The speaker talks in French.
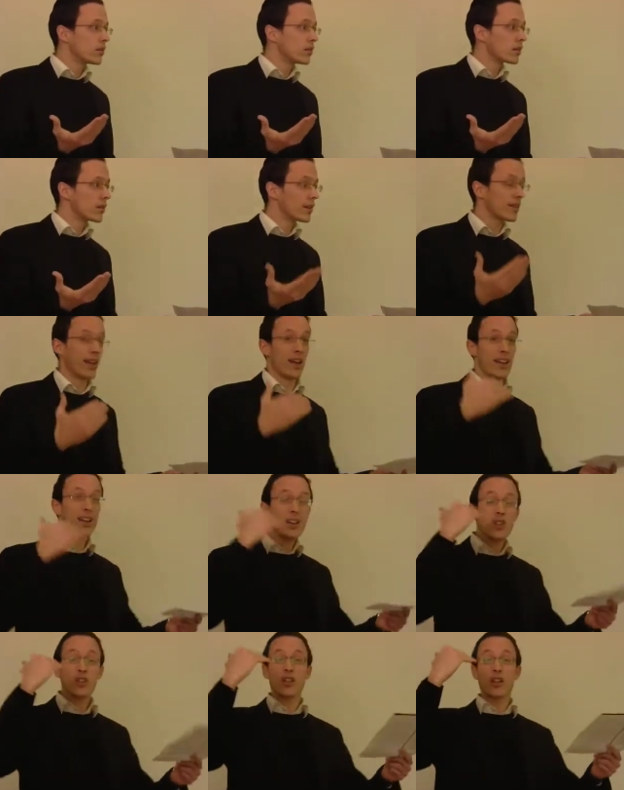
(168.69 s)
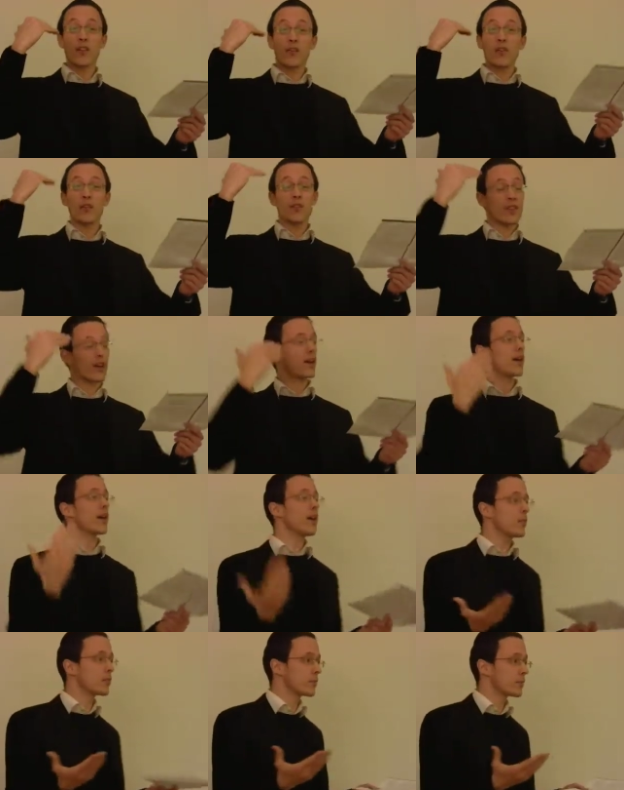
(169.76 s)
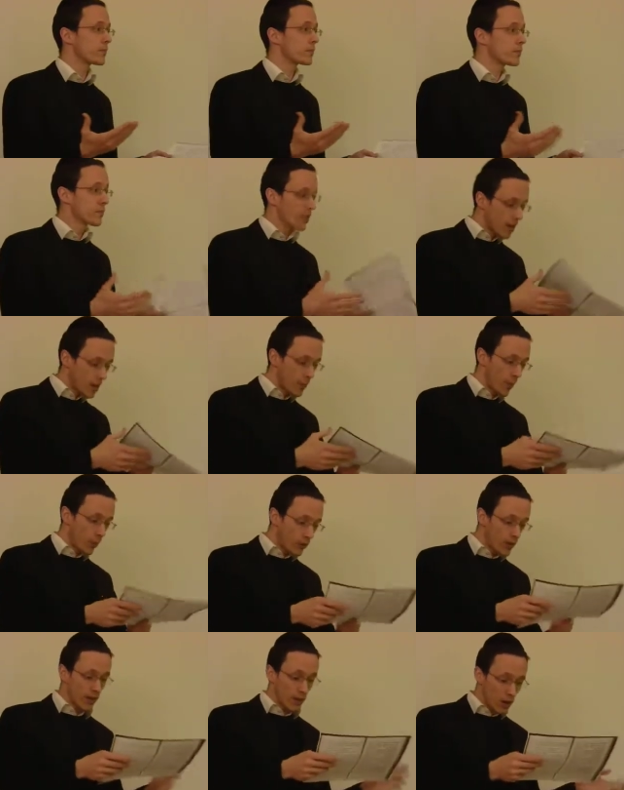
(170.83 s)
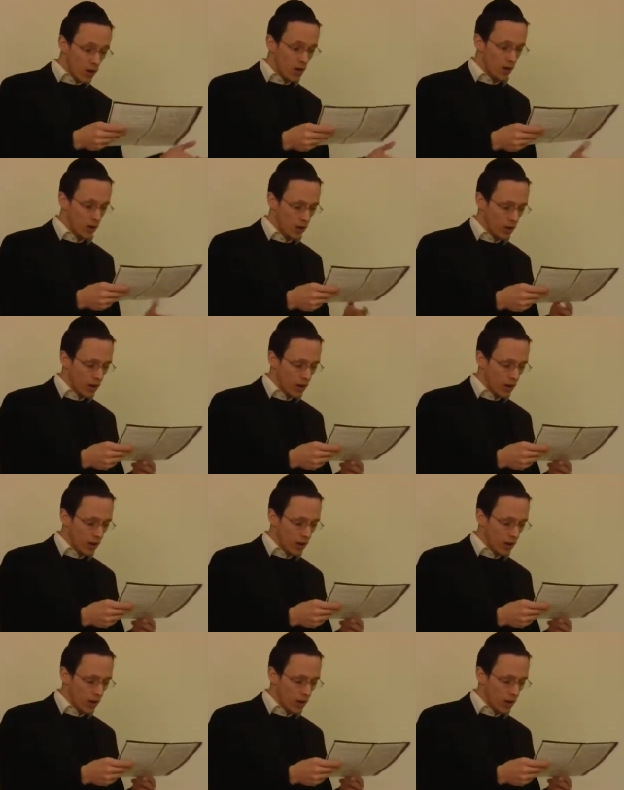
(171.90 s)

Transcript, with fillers: Ça, c'est un Ish Navon verraham Et Paro, il est d'accord.